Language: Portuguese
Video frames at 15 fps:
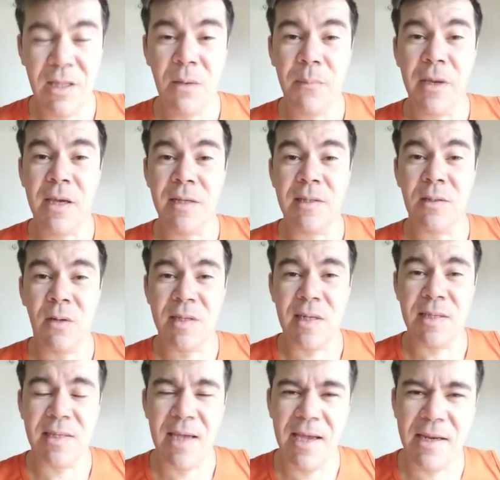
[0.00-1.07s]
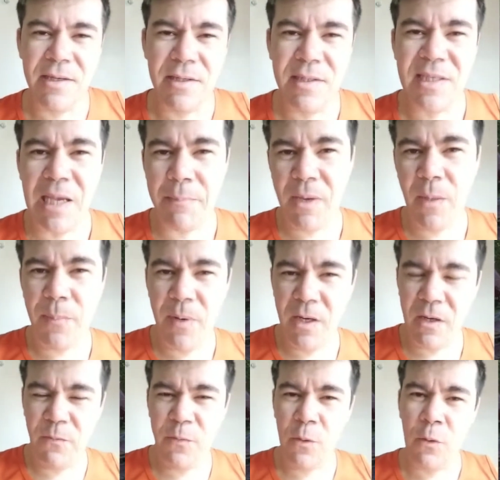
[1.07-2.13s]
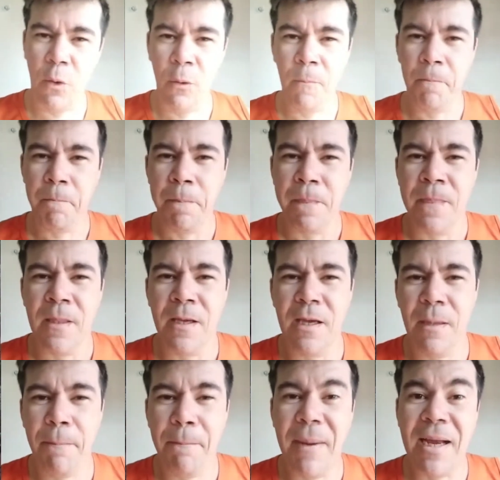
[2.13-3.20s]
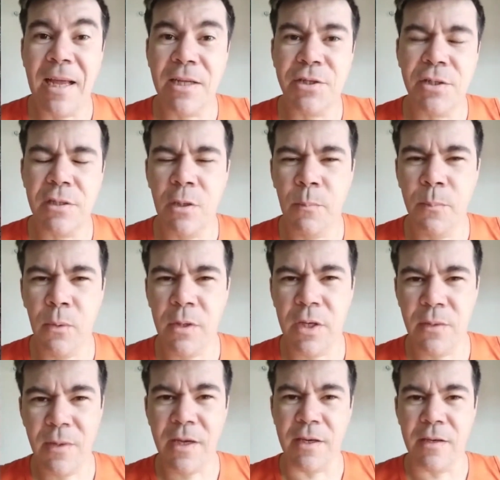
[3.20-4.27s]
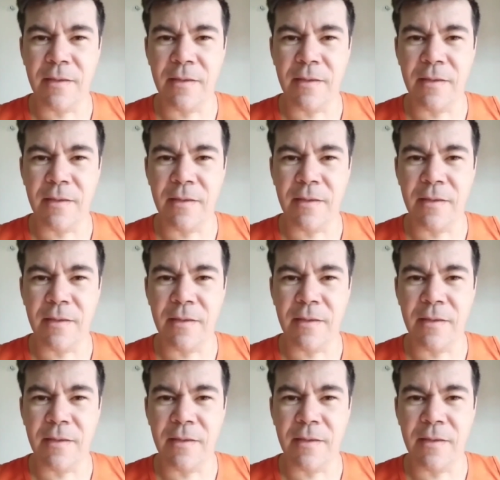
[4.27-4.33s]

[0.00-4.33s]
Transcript: e também a nossa série de Cyberpunk ficou é, paradinha um pouquinho aí,